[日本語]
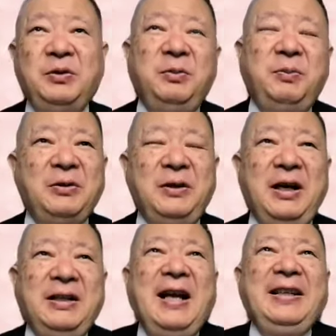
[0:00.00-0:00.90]
が倒せ
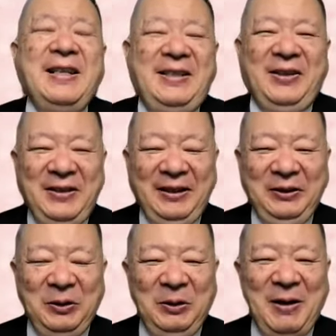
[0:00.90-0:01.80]
ますかいいですよね。
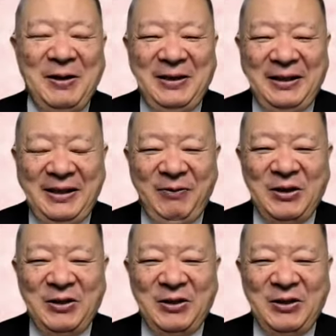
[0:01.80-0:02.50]
倒幕が消えま